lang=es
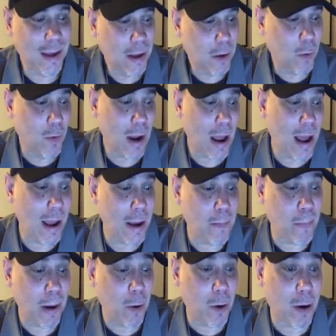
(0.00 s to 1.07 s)
una es
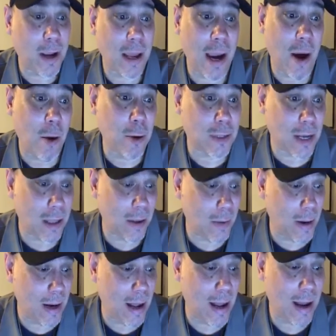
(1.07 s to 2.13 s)
peor que la otra, de
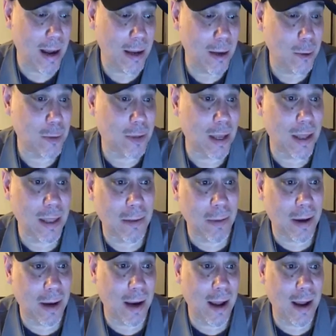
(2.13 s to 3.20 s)
verdad. Ahí ustedes,
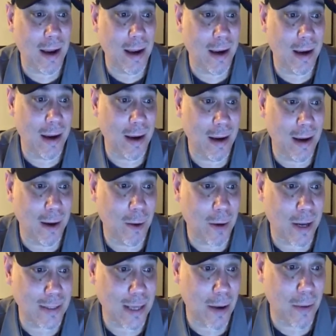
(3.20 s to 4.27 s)
¿verdad? los
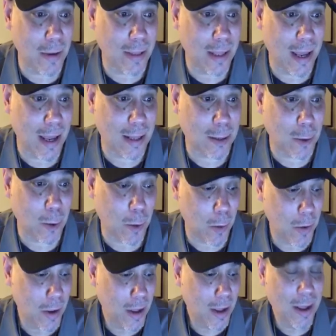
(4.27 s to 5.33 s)
que saben de esto,
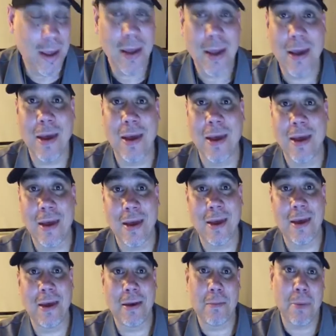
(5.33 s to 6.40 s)

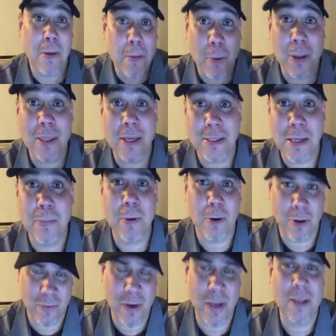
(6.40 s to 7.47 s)
eh, pueden decir, pero
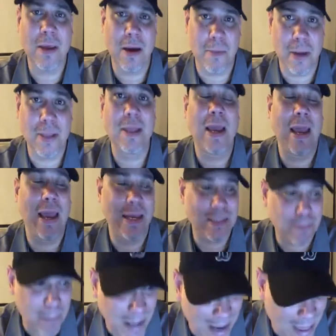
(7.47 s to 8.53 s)
definitivamente
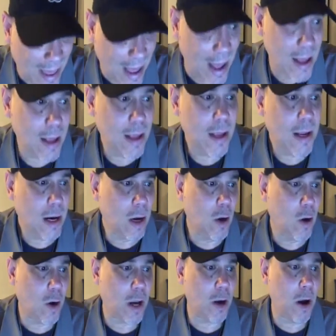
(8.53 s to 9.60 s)
es verdad.
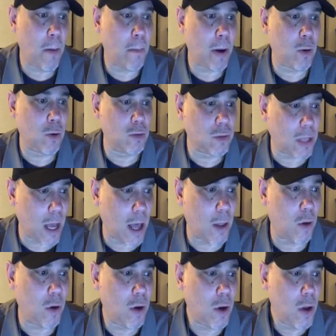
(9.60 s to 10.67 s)
Los que nos han
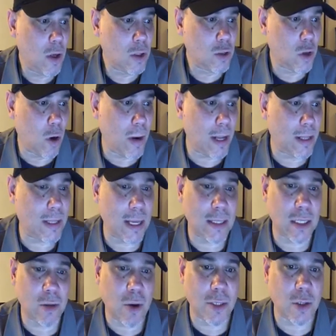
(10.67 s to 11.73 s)
preguntado sobre esta
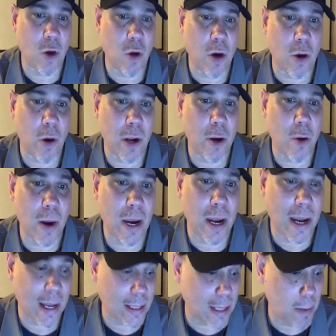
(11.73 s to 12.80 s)
situación, Eugenio Vélez
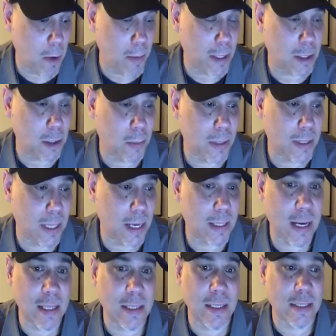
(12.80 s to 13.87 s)
en este momento pues tiene
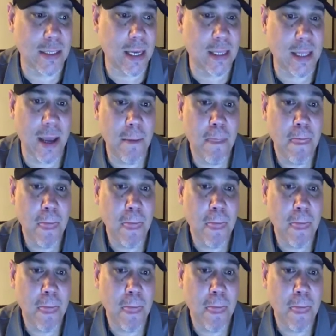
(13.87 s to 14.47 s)
37